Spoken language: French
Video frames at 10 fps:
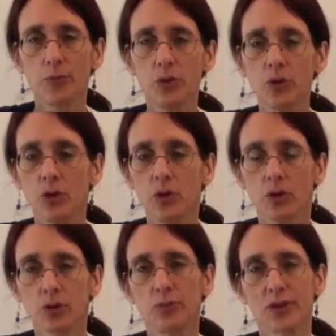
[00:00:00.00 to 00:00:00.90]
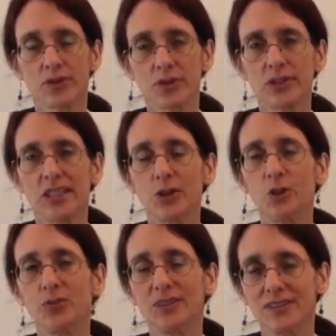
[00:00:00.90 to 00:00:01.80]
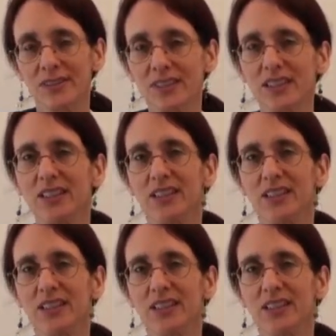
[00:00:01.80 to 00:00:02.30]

mieux qu'une personne qui l'a depuis des années